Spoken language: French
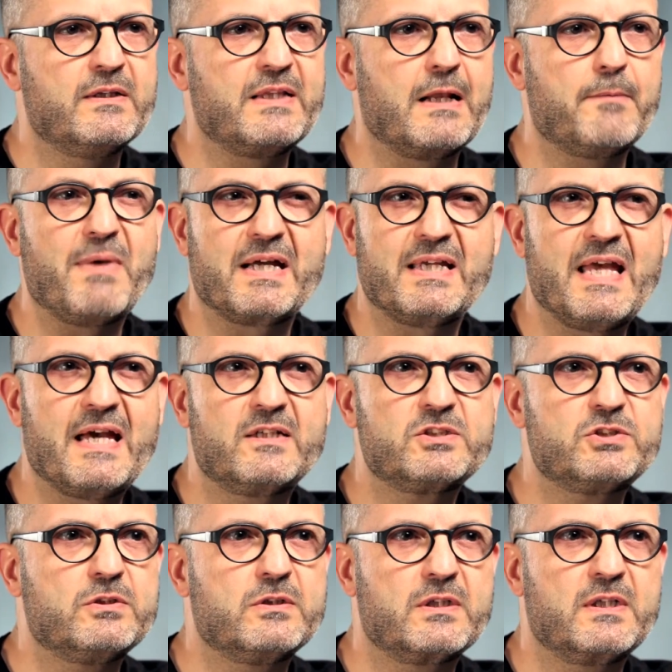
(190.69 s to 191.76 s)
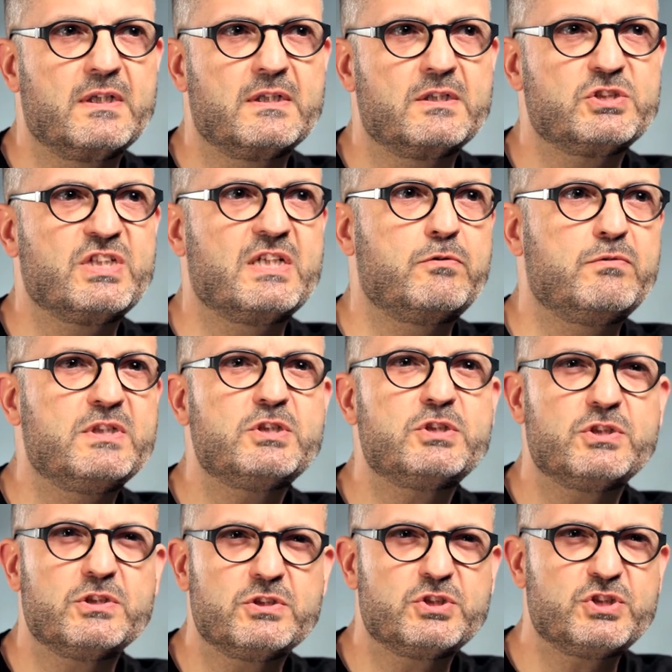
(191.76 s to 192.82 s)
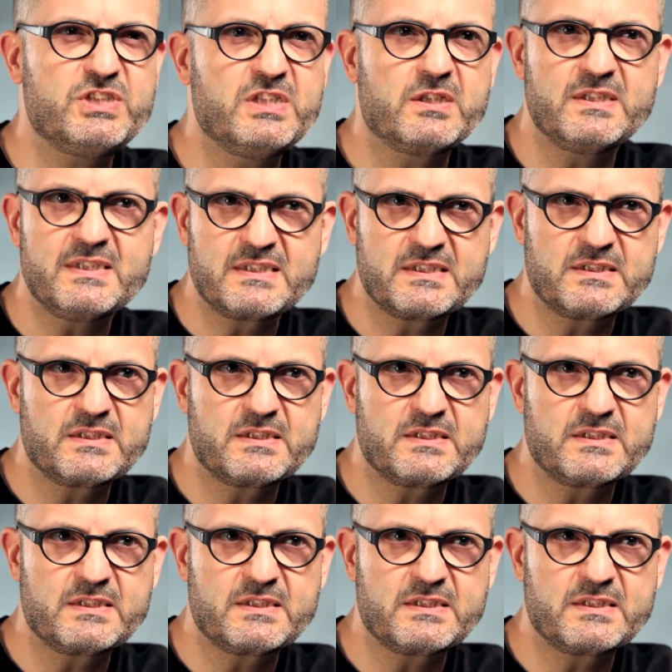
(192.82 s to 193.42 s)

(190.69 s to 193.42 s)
Dans le mariage, il y aurait Jerry Gionis.